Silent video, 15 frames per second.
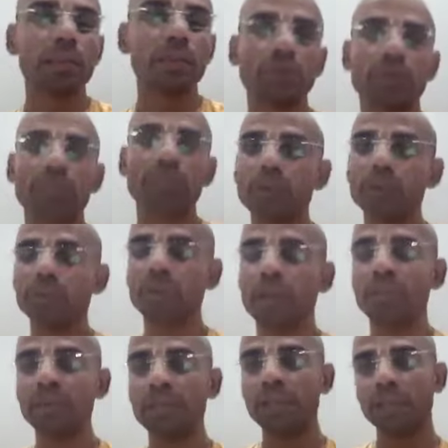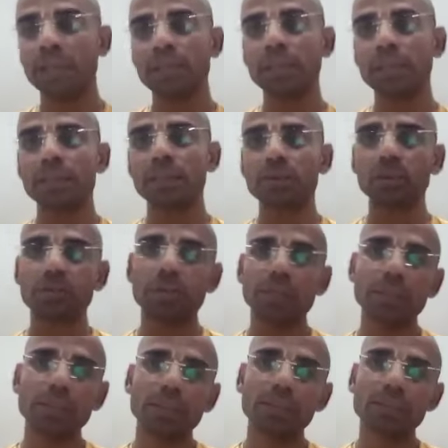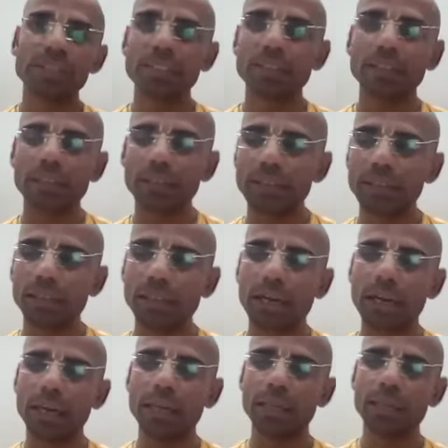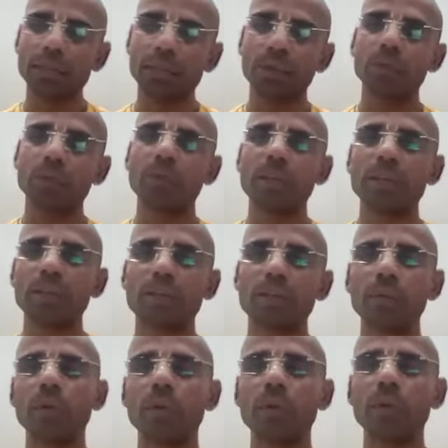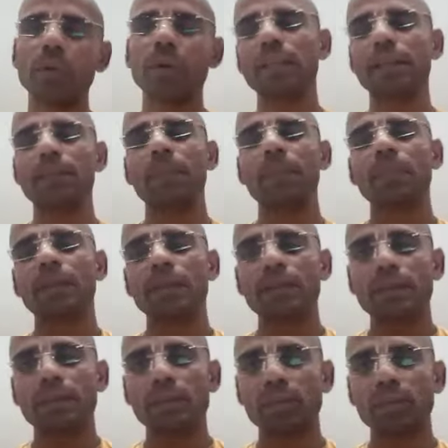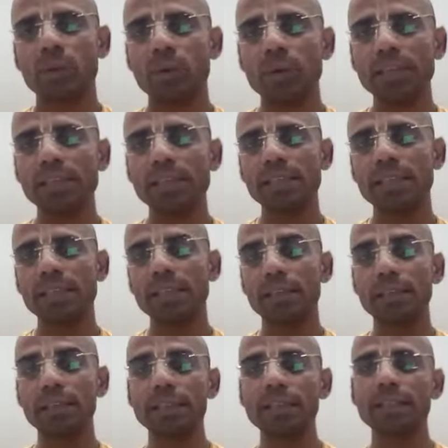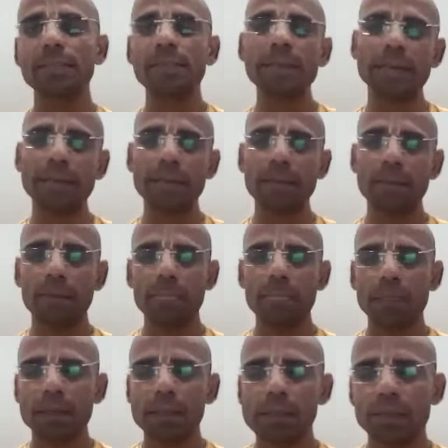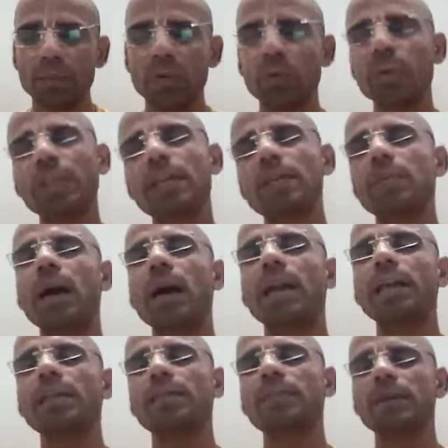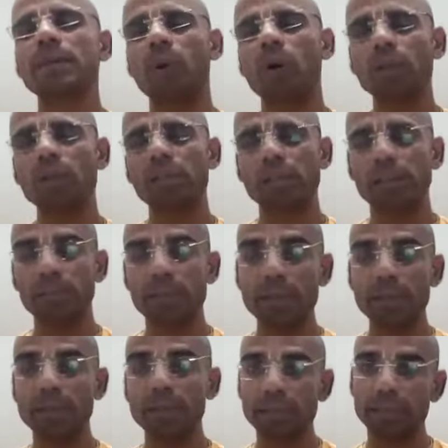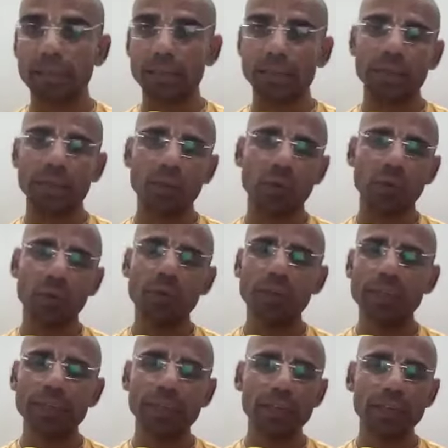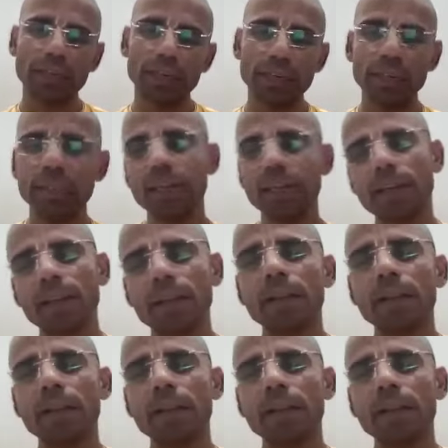तो रूप गोस्वामी ने जो उपदेशा मत तो ग्रंथ लिखा है तो बहुत महत्वपूर्ण ग्रंथ है तो इस ग्रंथ में क्योंकि भारत में बहुत समय से लोग भक्ति कर रहे थे